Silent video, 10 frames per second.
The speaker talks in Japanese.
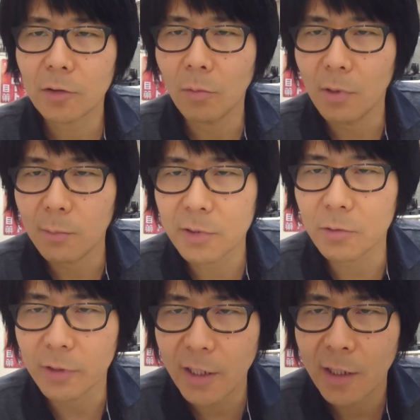なと思いま
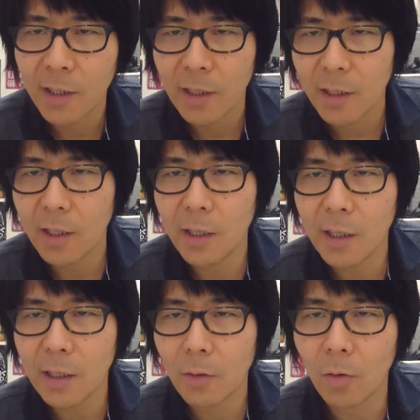すので、
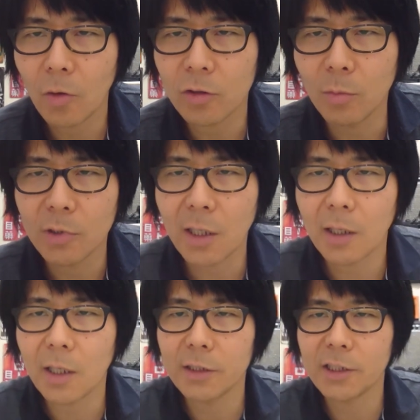今後とも
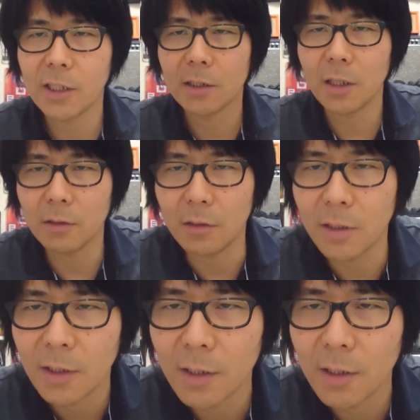団塊人やなう。